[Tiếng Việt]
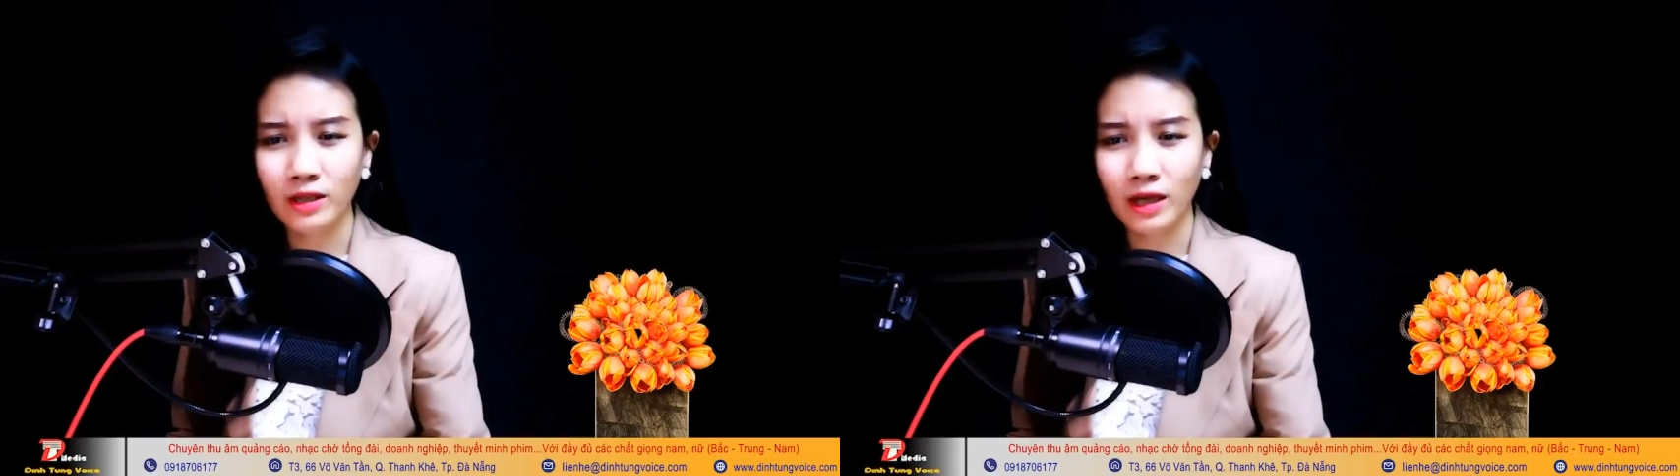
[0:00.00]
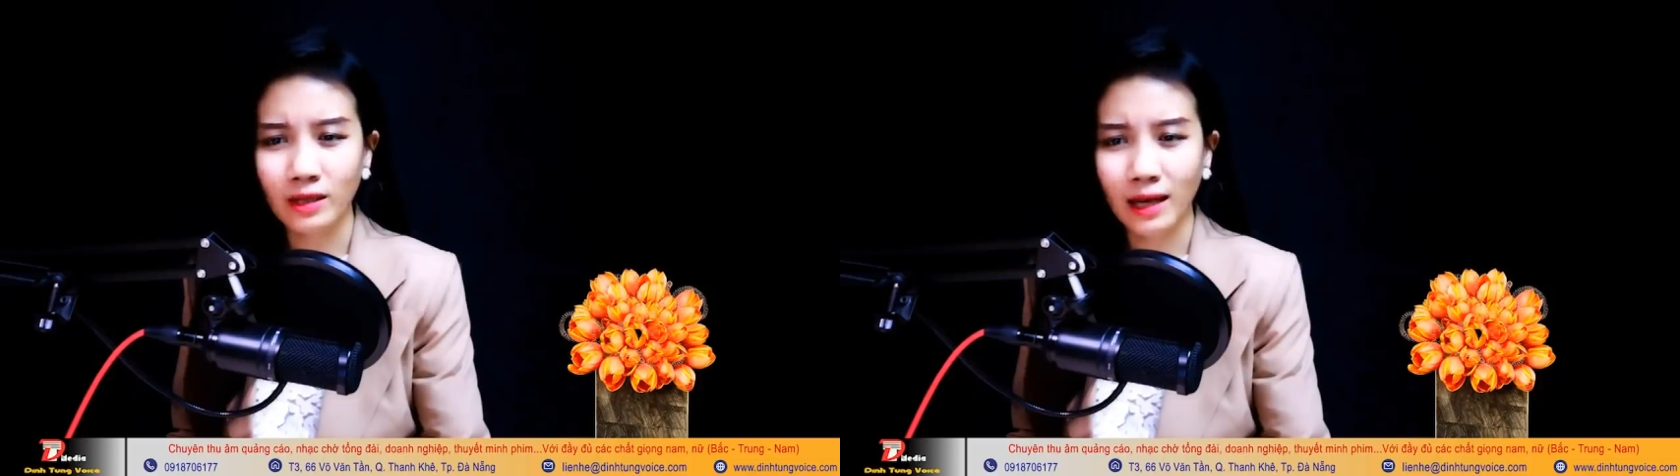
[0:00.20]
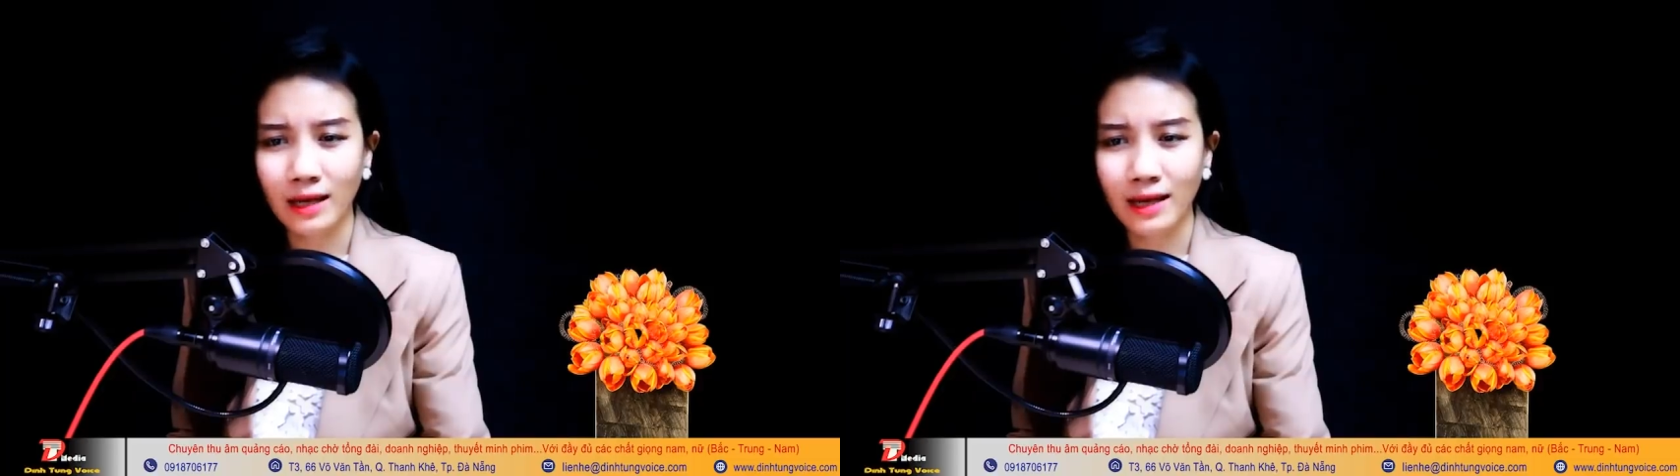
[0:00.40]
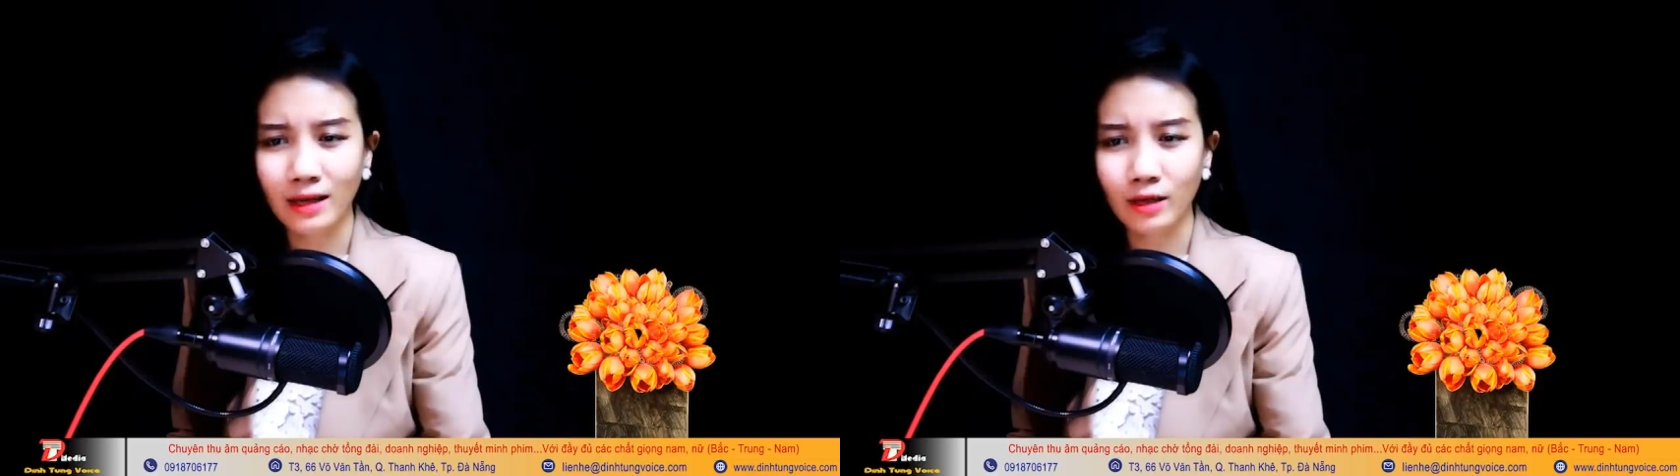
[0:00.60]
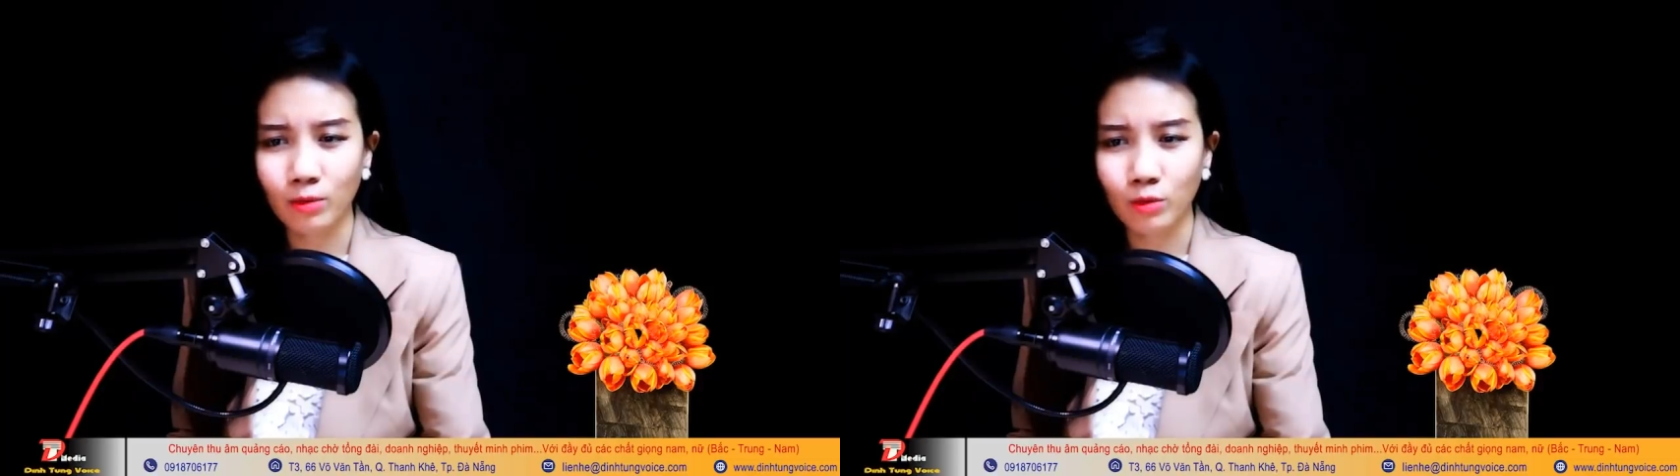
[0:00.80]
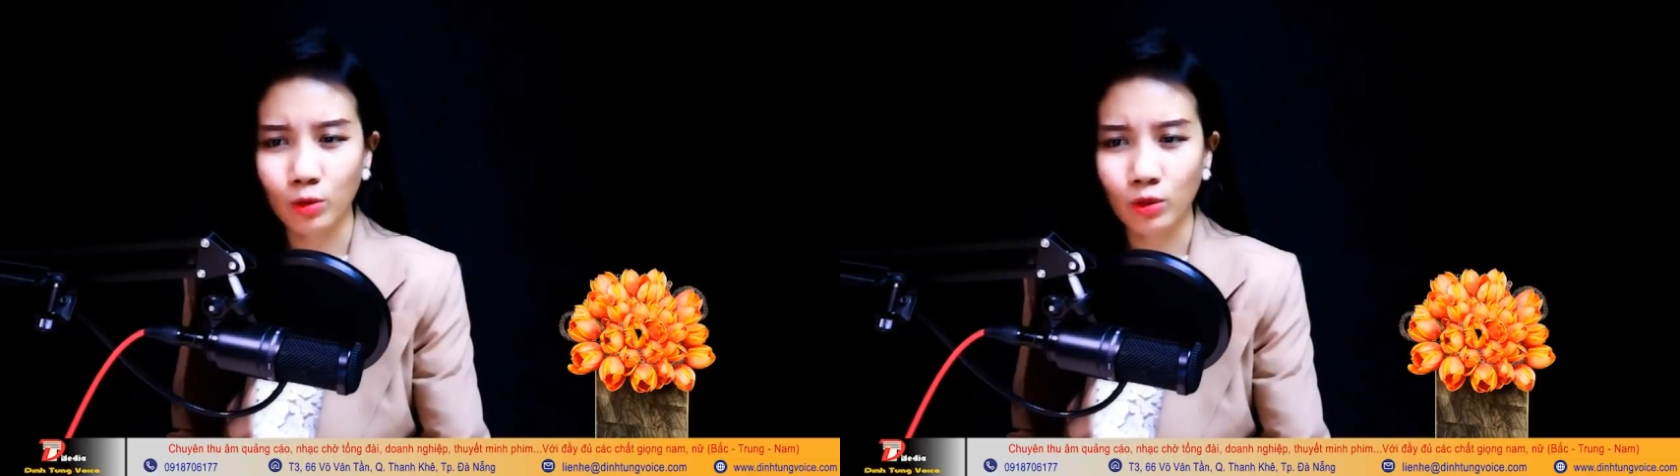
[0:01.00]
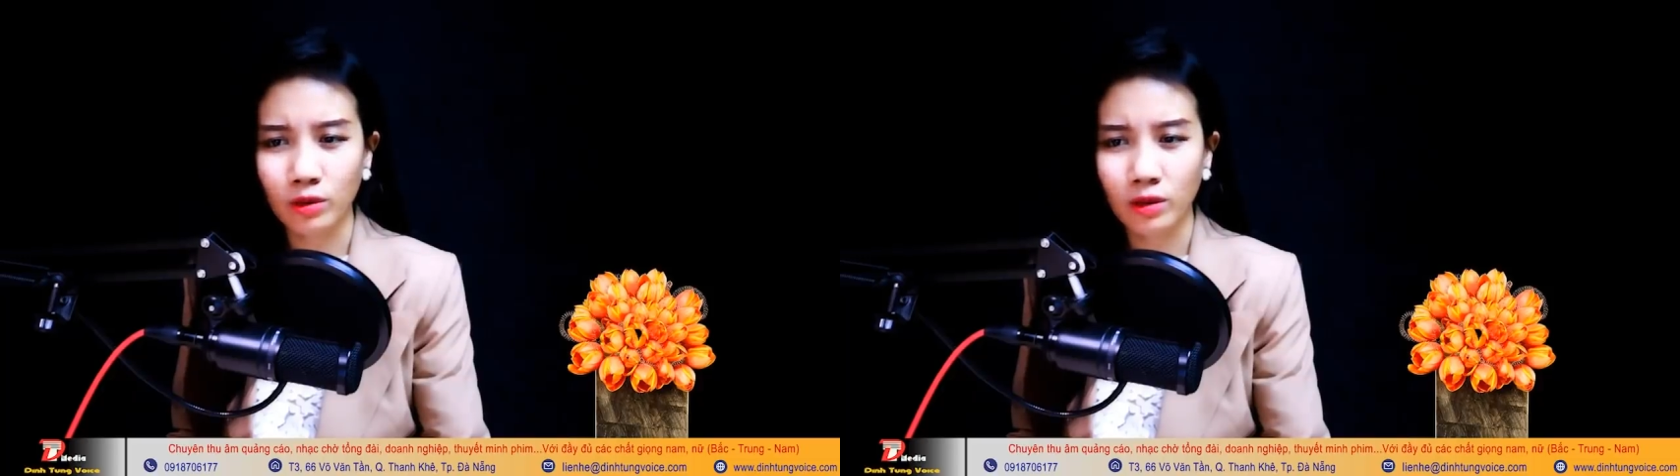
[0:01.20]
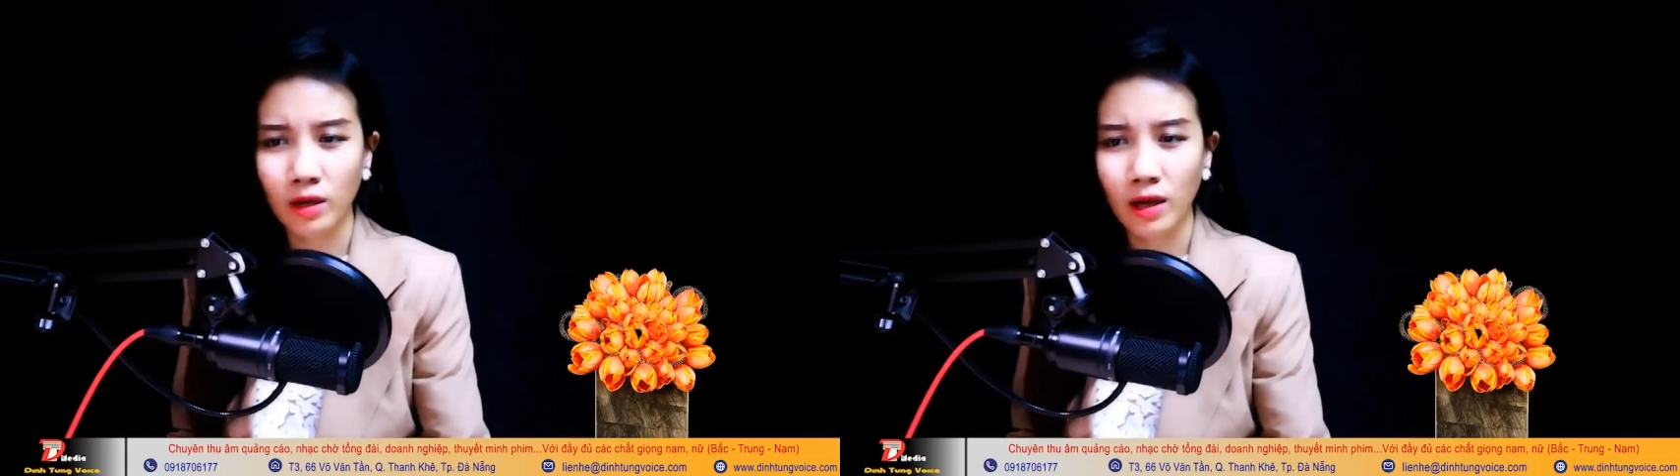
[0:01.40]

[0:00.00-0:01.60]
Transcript: trên tay đang cầm xuống